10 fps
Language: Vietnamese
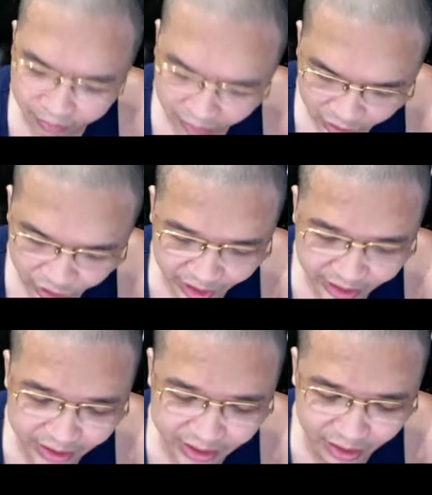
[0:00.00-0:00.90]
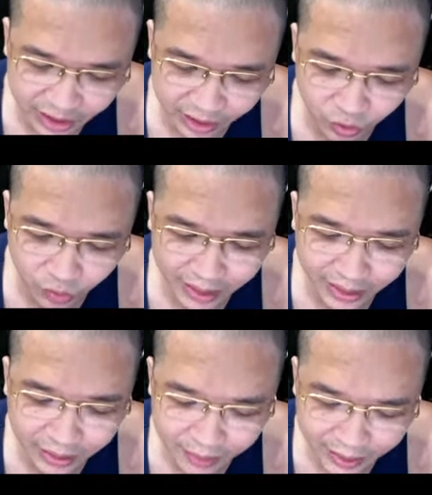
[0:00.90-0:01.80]
từ chính những giao dịch của bản
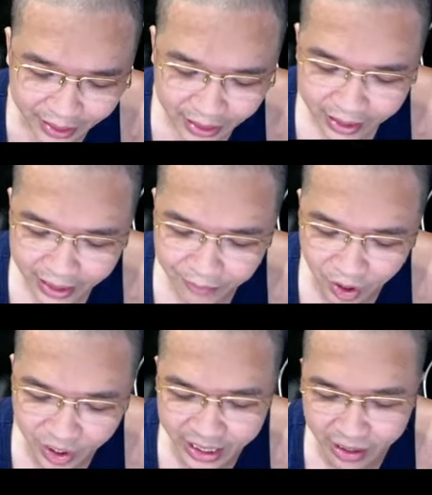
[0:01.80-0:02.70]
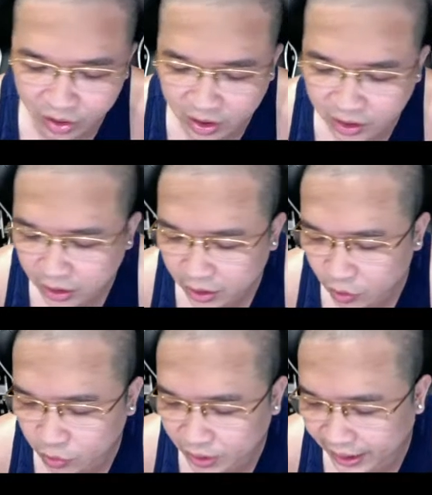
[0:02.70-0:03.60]
thân mình để mọi nhà đầu tư
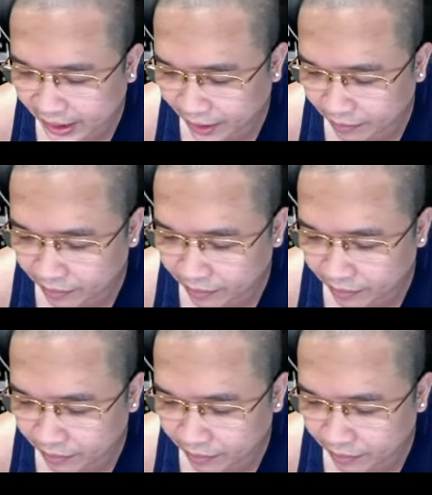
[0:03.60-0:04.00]
cùng nhìn nhận,